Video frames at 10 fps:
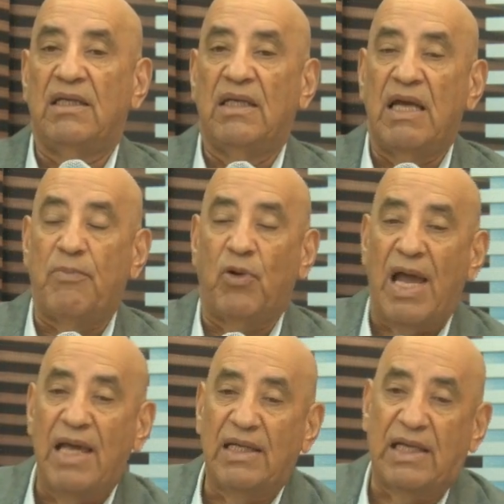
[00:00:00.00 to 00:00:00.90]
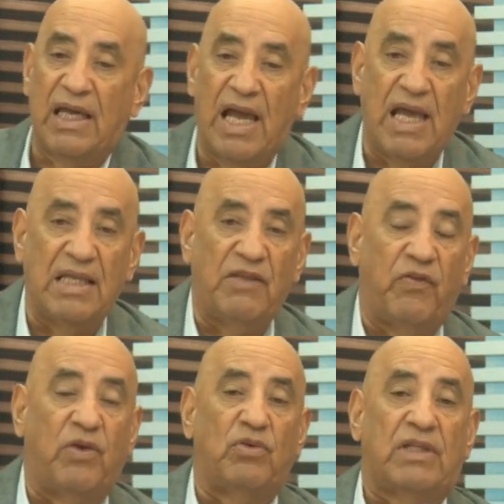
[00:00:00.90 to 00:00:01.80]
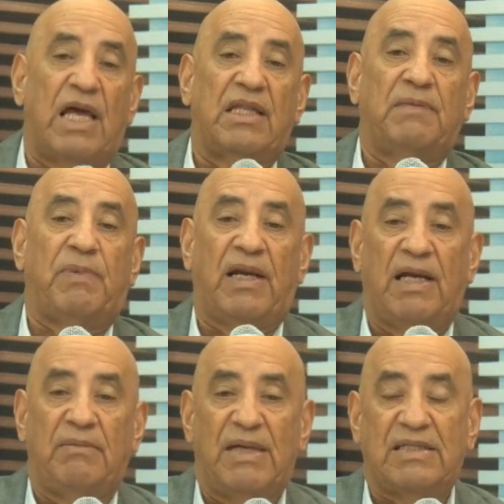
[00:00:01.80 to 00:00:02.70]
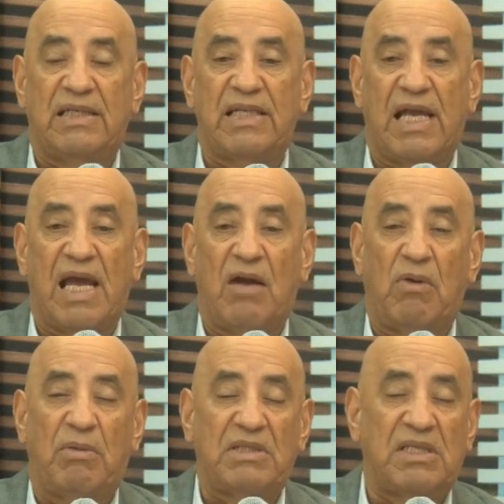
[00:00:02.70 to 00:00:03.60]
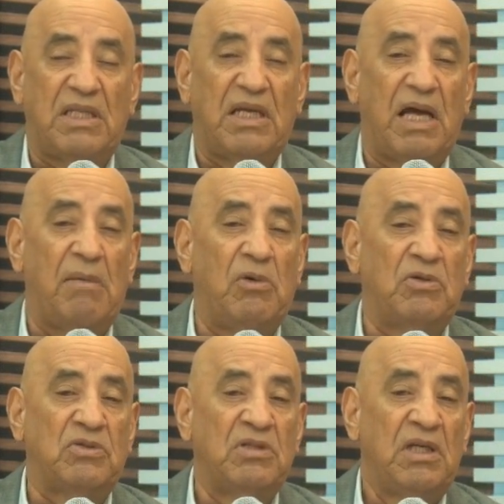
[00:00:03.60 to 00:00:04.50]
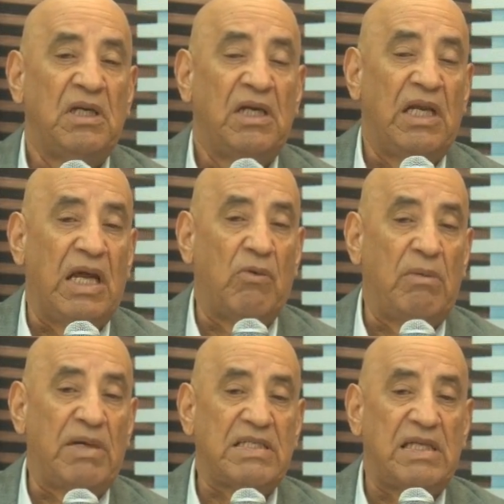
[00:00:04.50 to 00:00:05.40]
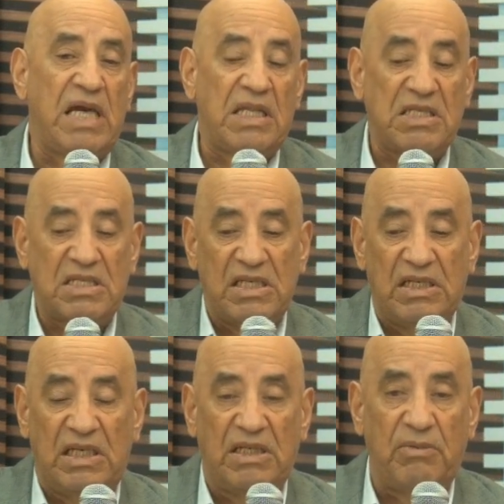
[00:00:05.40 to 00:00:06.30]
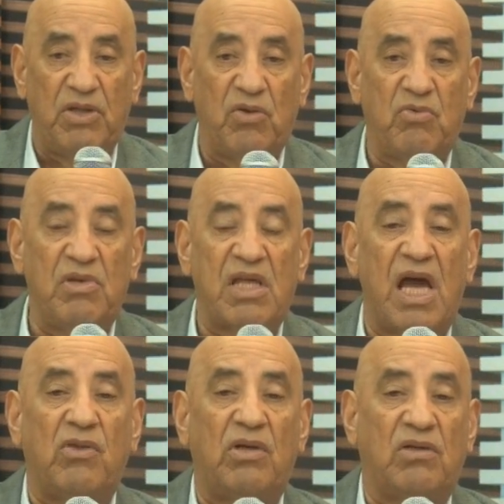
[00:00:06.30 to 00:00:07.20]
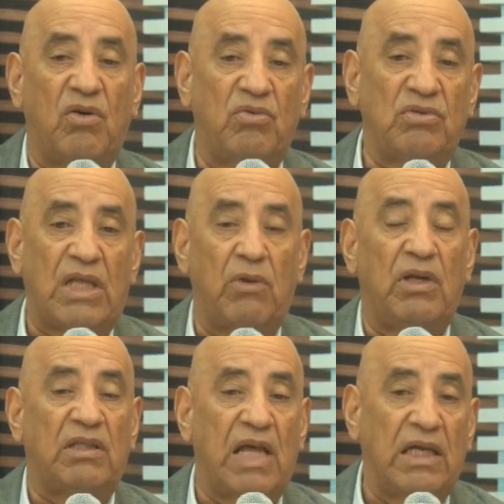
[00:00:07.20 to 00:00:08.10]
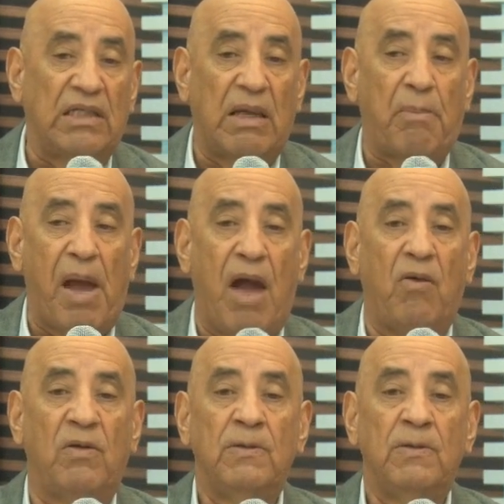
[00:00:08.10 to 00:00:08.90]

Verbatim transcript: épocas en que hay dificultades para almacenar agua, a veces dejamos el agua almacenada sin el debido cuidado, el cloro untado y el tanque tapado.